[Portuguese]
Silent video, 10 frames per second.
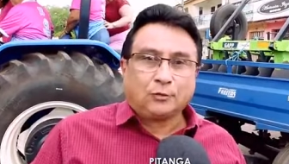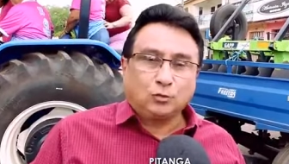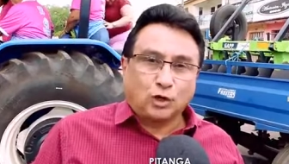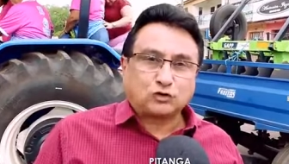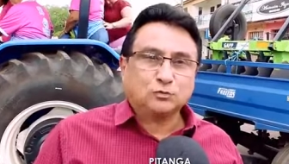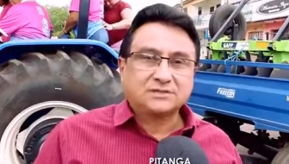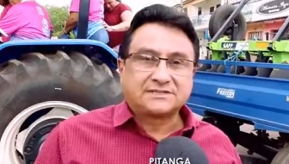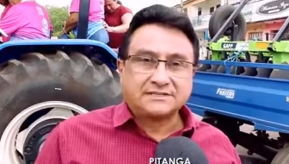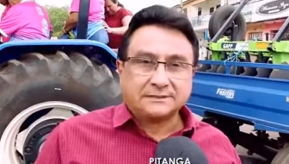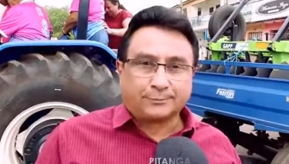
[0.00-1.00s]
O nosso
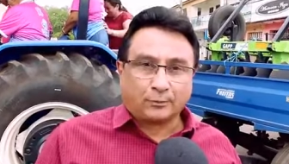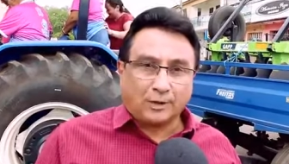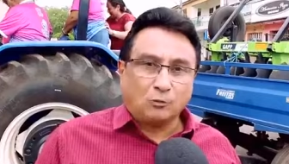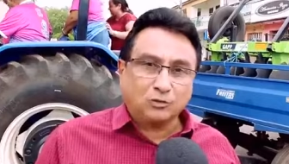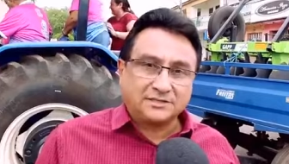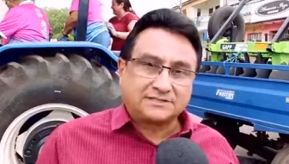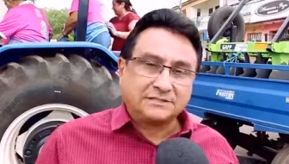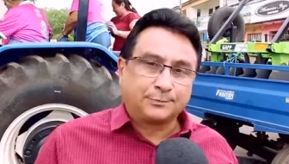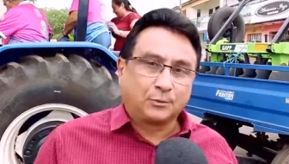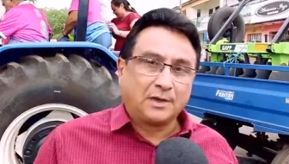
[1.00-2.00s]
município é um
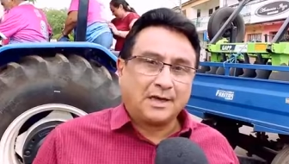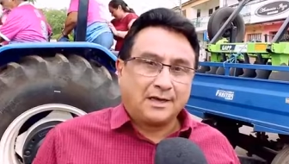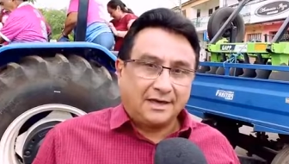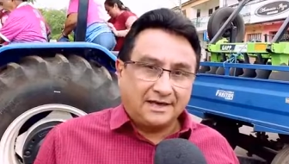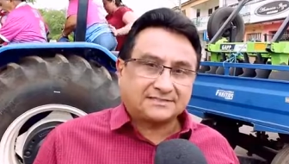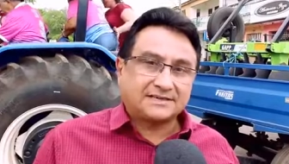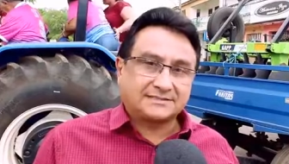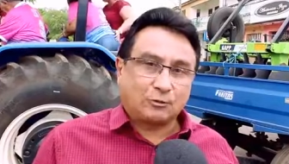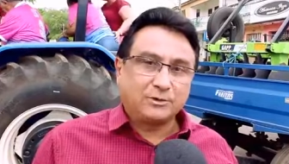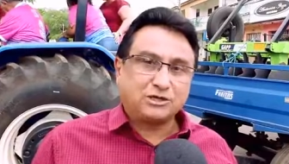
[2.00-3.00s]
município
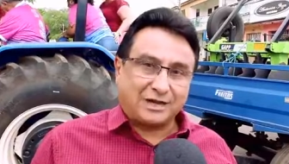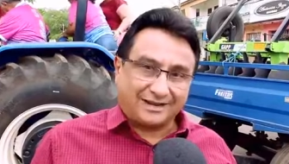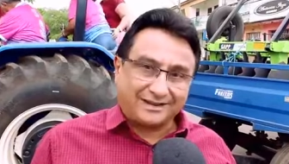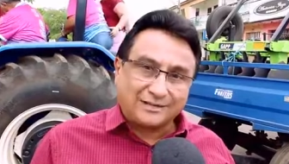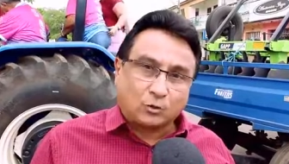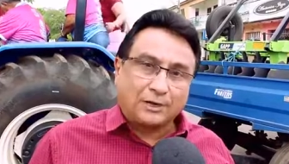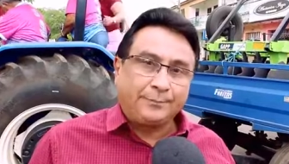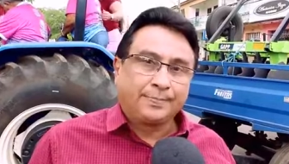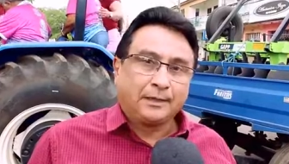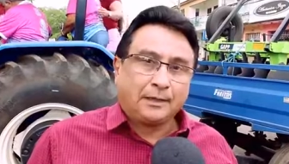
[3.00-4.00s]
essencialmente
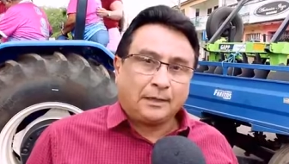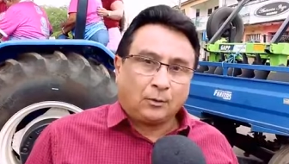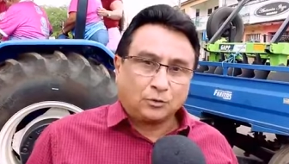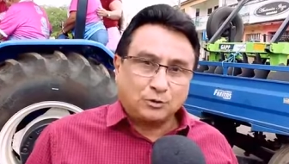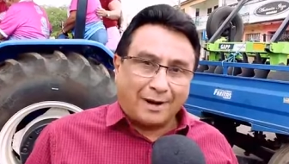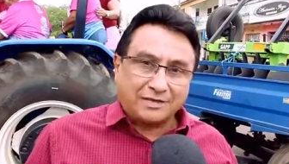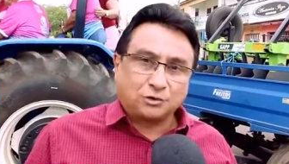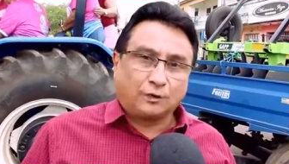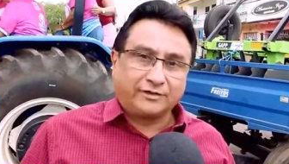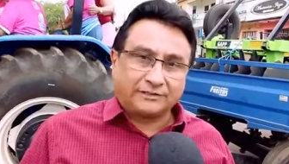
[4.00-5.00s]
agrícola onde mais
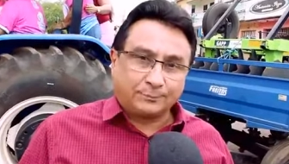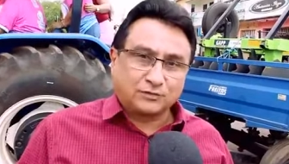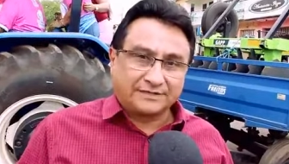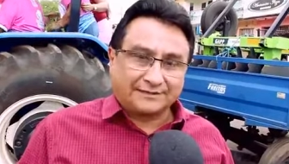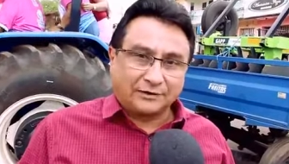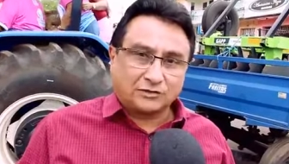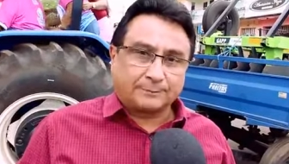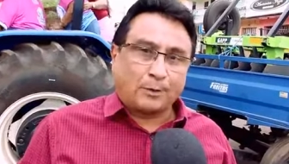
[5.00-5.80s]
de 90% da nossa